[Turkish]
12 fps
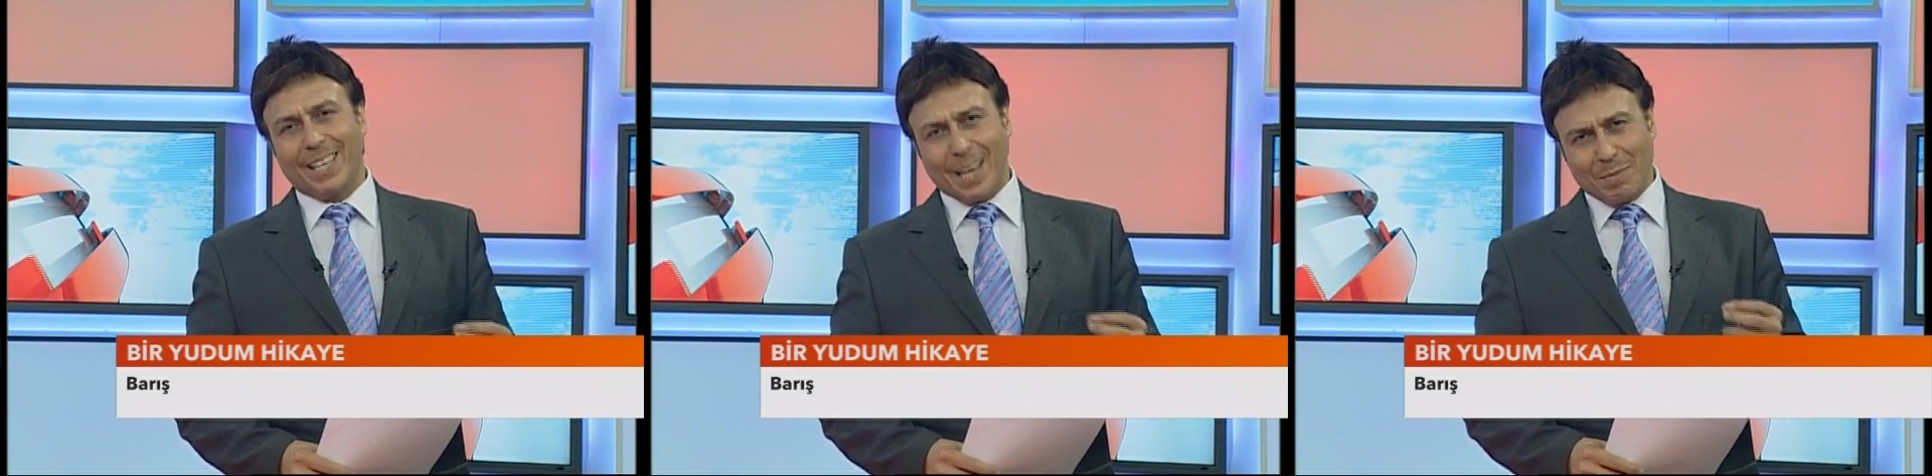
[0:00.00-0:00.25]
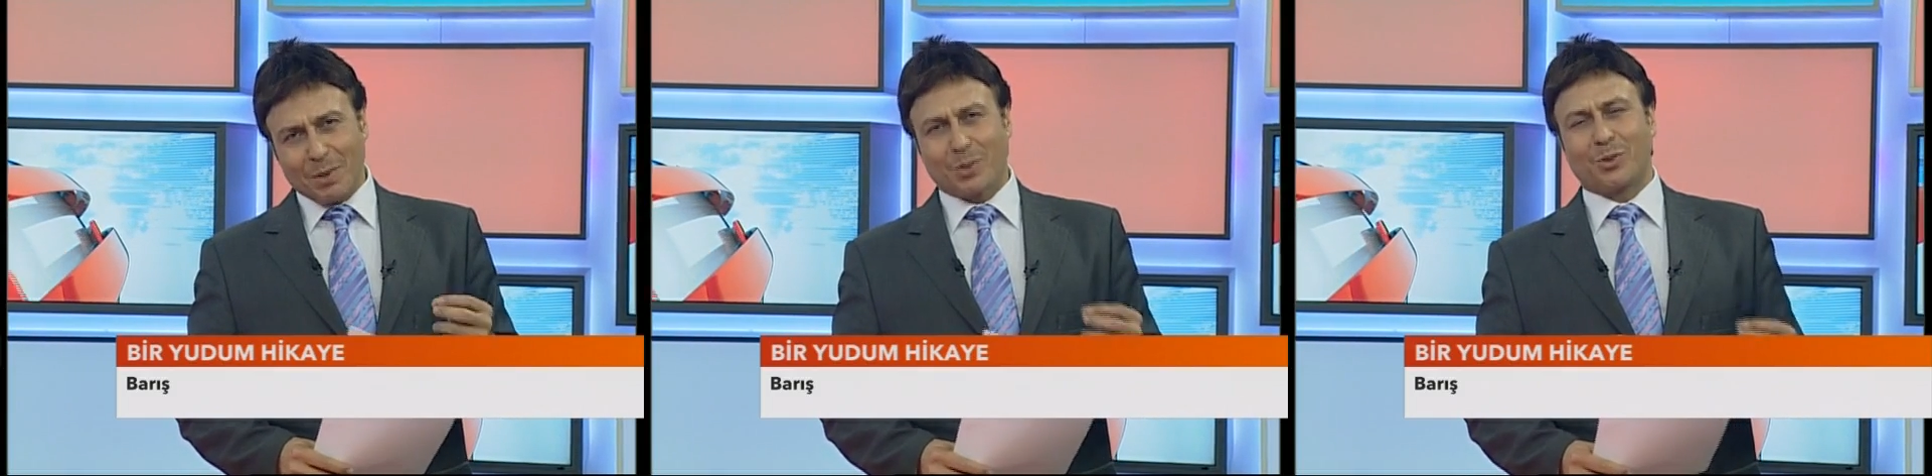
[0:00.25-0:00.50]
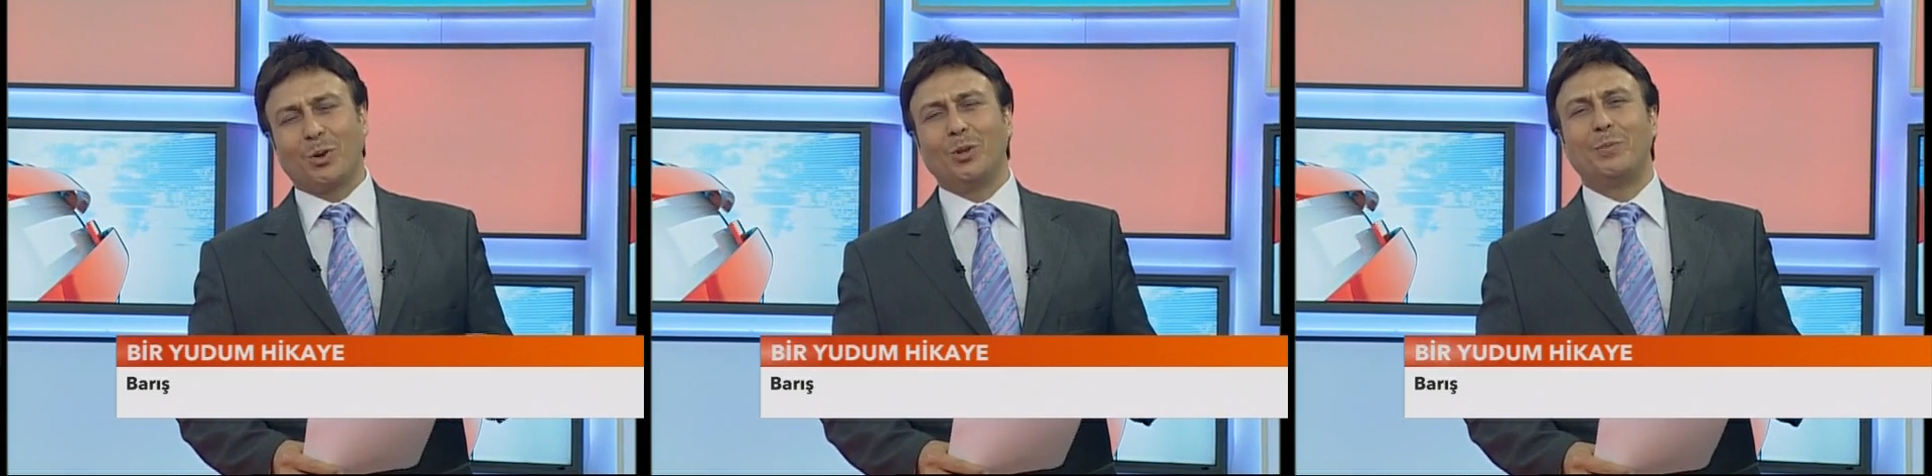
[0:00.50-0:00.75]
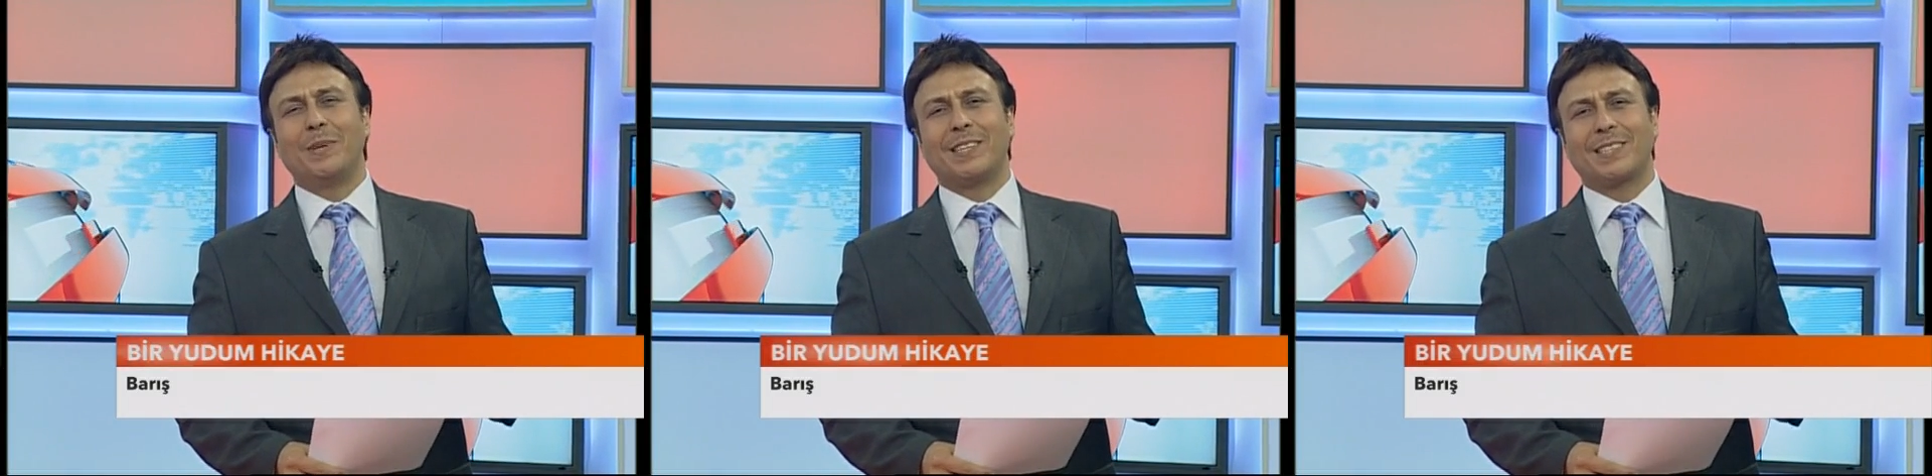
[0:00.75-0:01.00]
yemiş
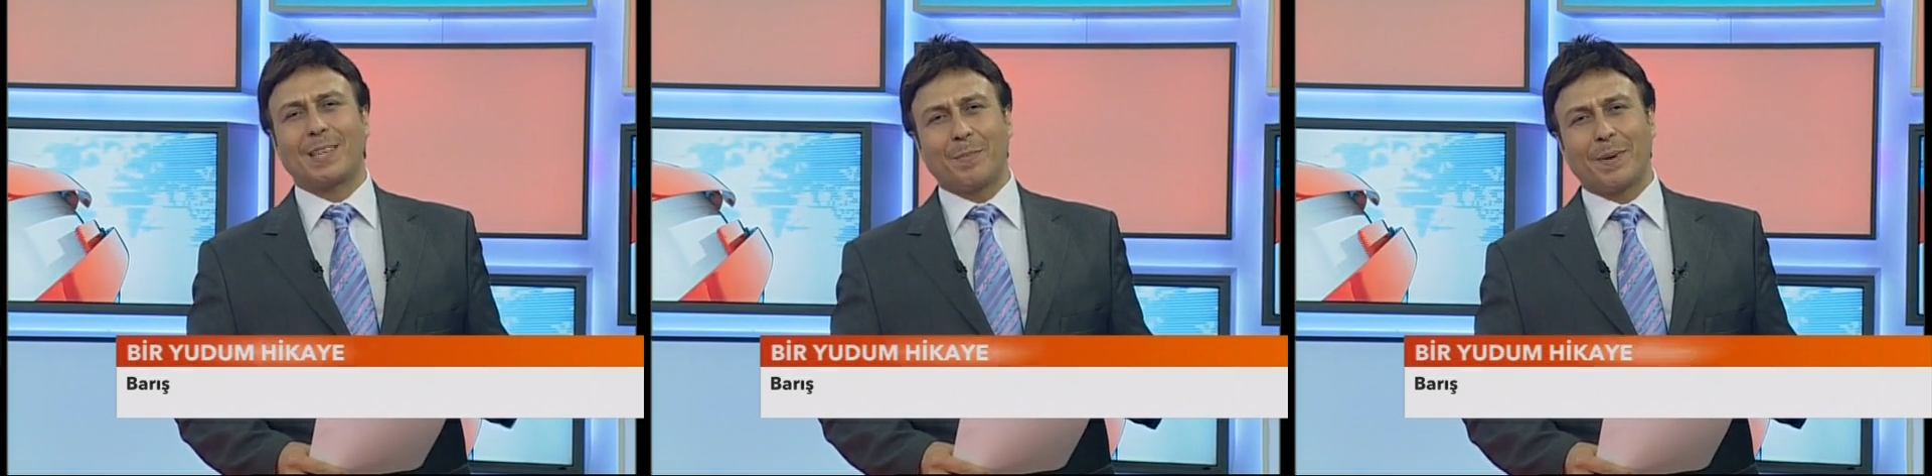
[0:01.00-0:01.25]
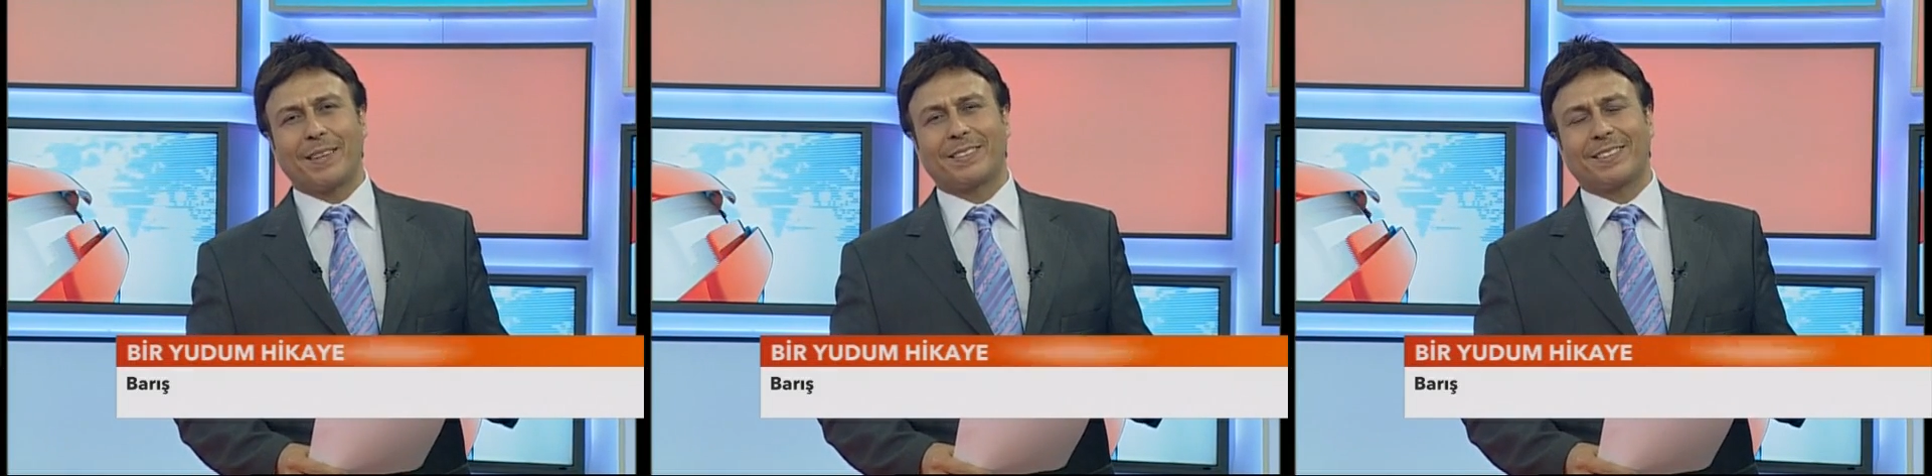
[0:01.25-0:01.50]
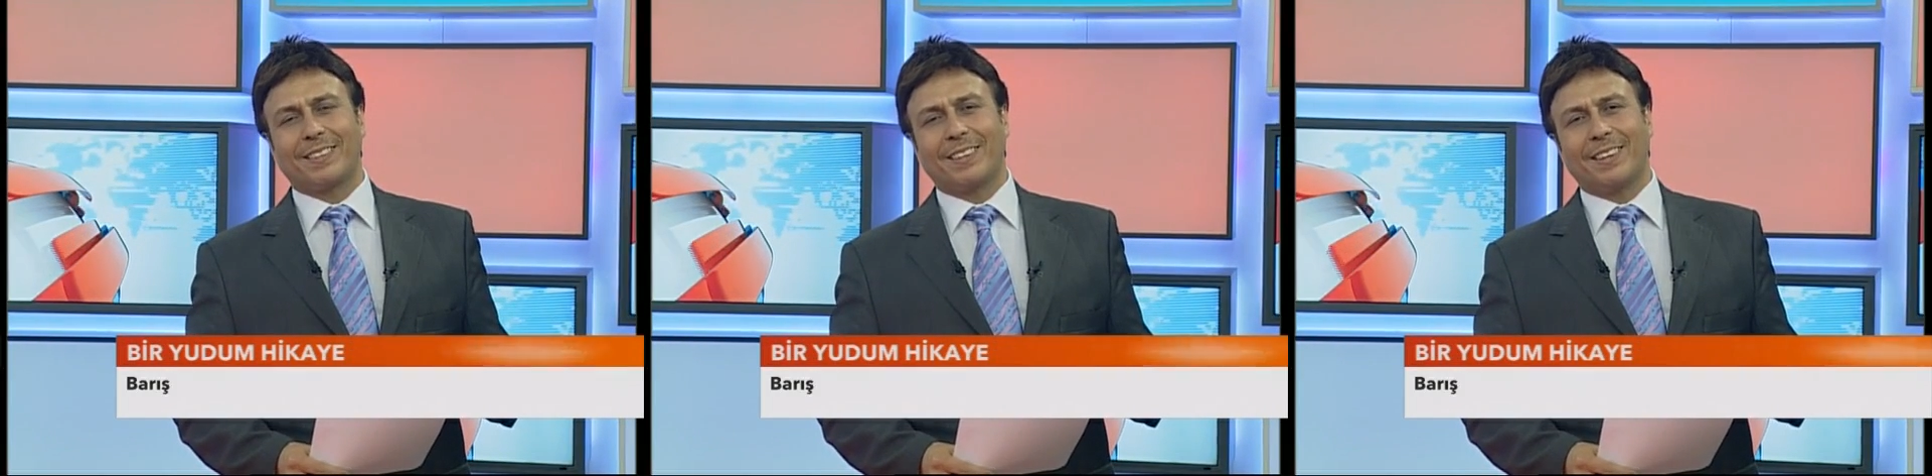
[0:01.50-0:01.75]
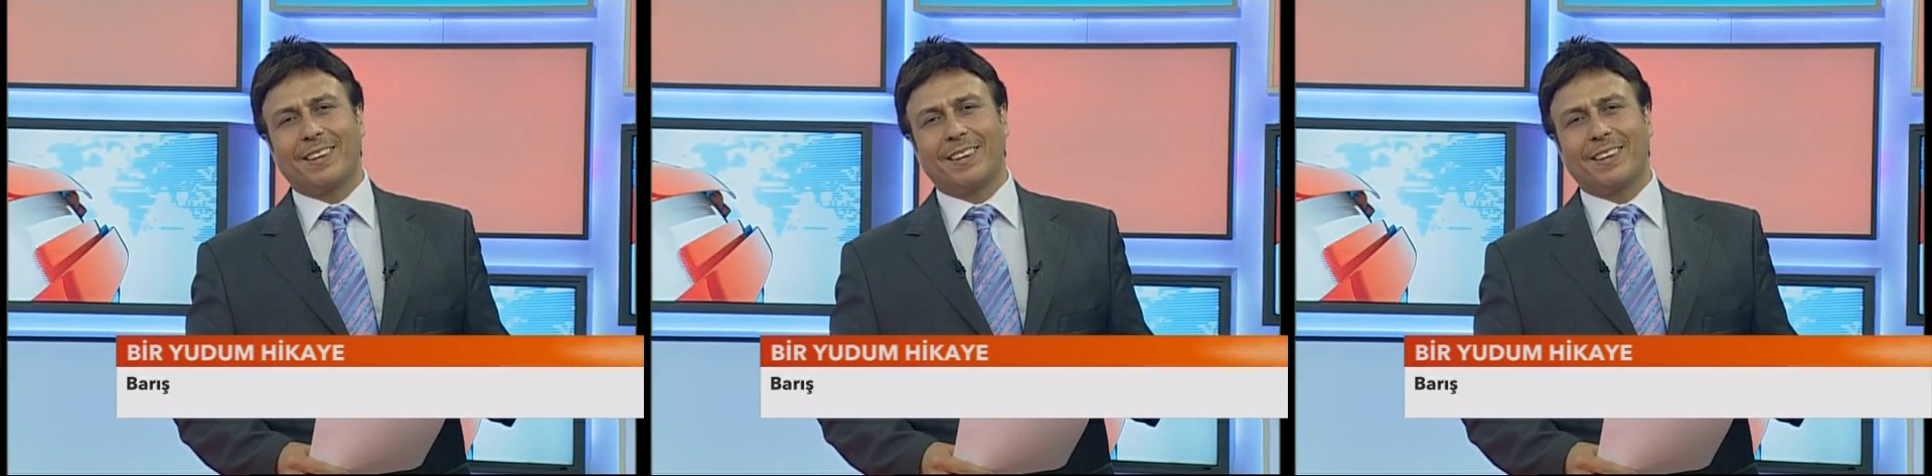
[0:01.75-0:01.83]
dolu bir sepet